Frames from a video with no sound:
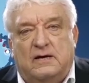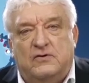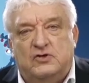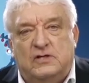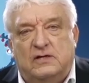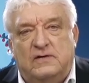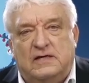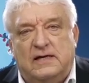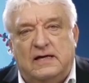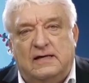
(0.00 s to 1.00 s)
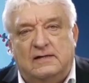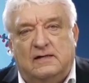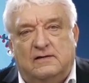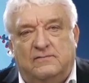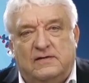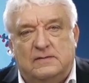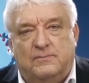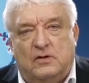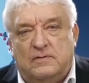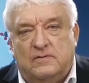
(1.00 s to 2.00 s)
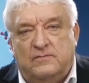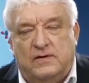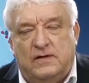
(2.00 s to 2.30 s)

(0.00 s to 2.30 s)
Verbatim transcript: Es ist wohl die sensationellste